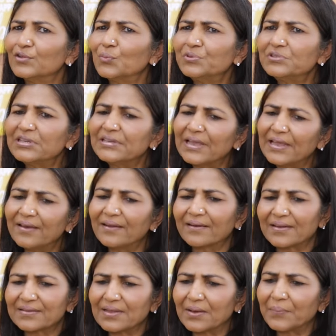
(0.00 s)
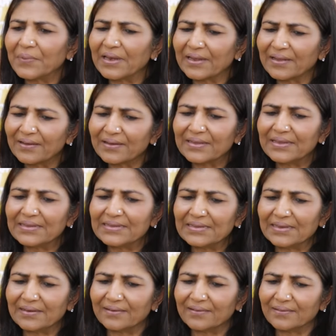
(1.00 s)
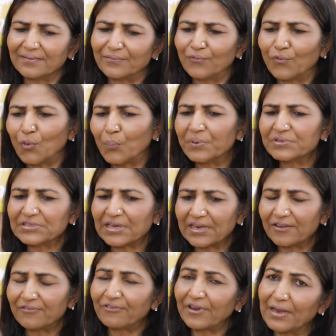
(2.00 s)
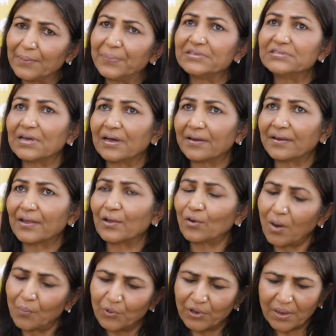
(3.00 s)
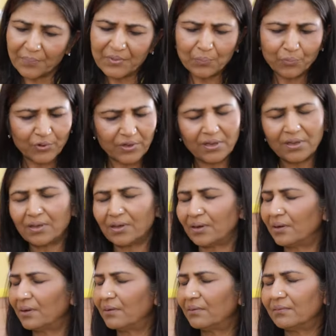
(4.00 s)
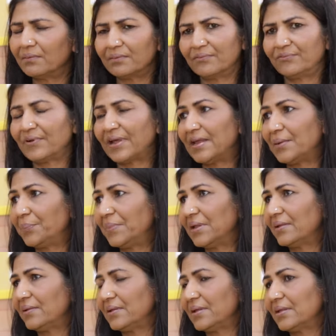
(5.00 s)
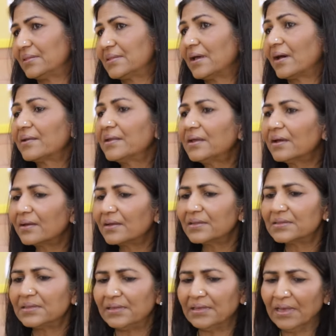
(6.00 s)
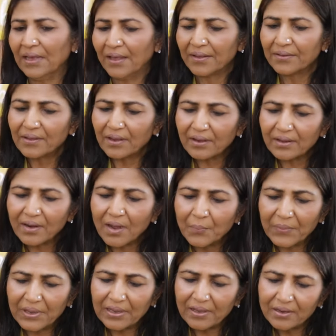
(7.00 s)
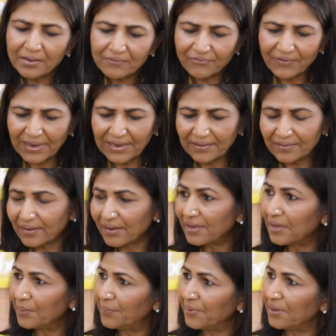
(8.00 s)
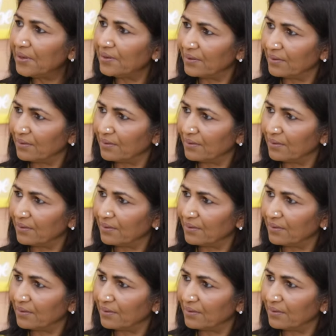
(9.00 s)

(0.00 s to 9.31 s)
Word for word: तो मुझे यही लग रहा था मैंने कहा कि वो बेचारे फ्लाइट पे जा रहे हैं और हम लोग ने अपनी पूरी फ़्लाइट में ये तैयारी कर ली थी कि अगर हमें इन फ्लाइट कहीं भी